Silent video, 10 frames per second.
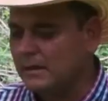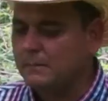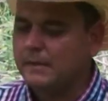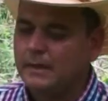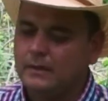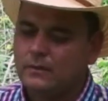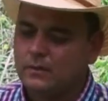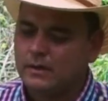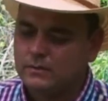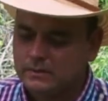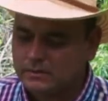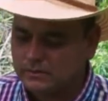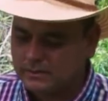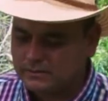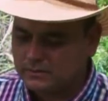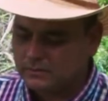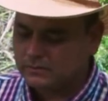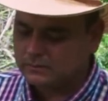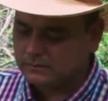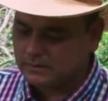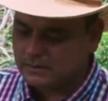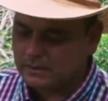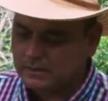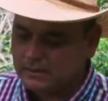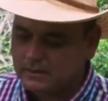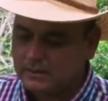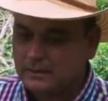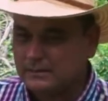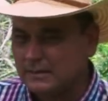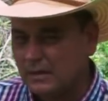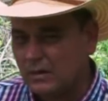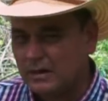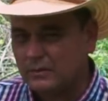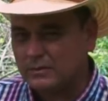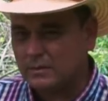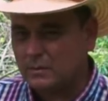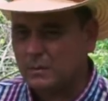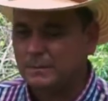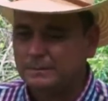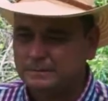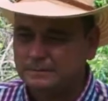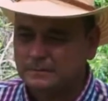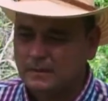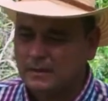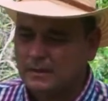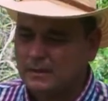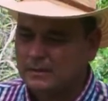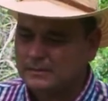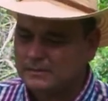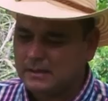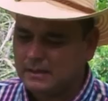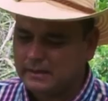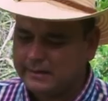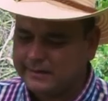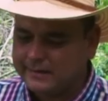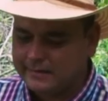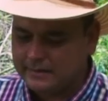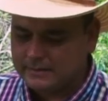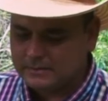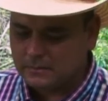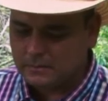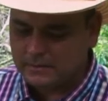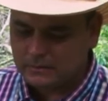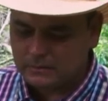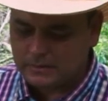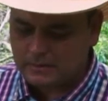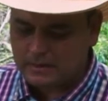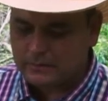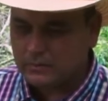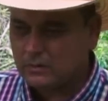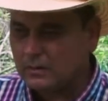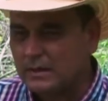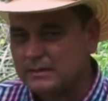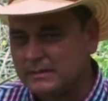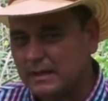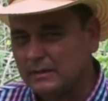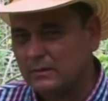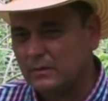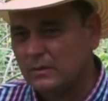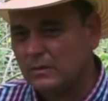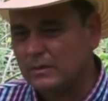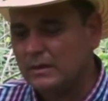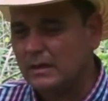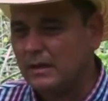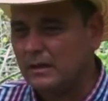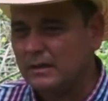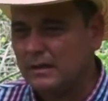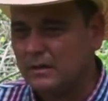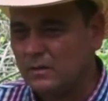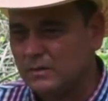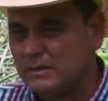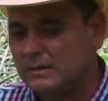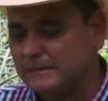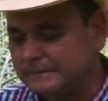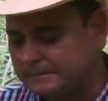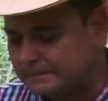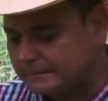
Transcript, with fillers: En México hay una asociación que es la Holando Cebú que está en este momento trabajando con el sardo y el, hosting